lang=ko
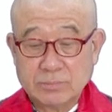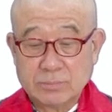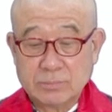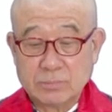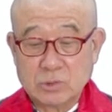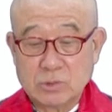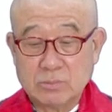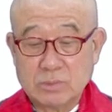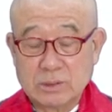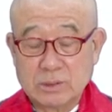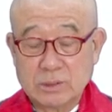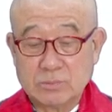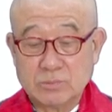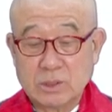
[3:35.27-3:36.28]
무슨 뭐
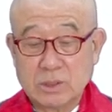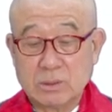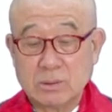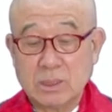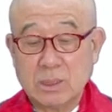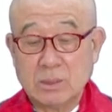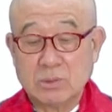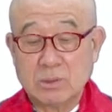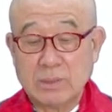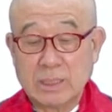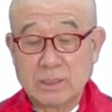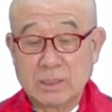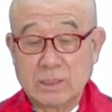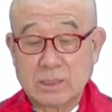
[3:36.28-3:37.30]
지금처럼 허블
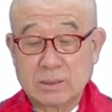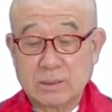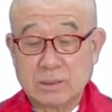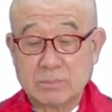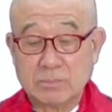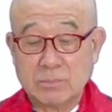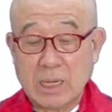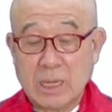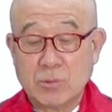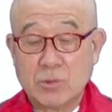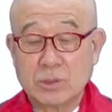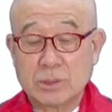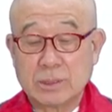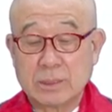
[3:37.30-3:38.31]
망원 같은 건
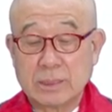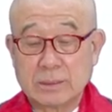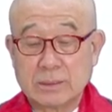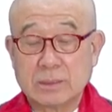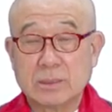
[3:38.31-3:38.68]
망원경 같은 건